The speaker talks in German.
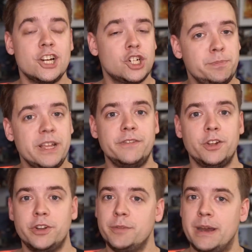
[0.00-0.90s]
spielen wir
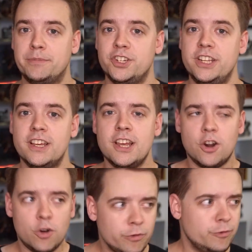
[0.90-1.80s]
eine Runde PUBG
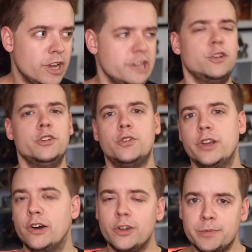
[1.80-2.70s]
und vielleicht auch eine
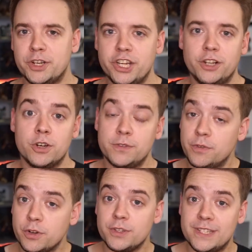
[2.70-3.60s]
Runde Ultimate Chicken Horse.
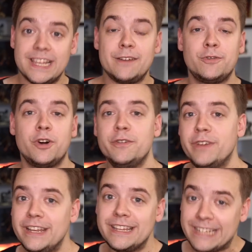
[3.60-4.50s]
Wir würden uns sehr freuen,
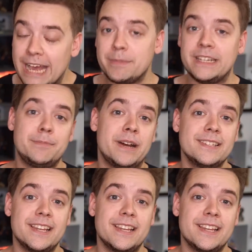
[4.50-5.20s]
wenn ihr da mit dabei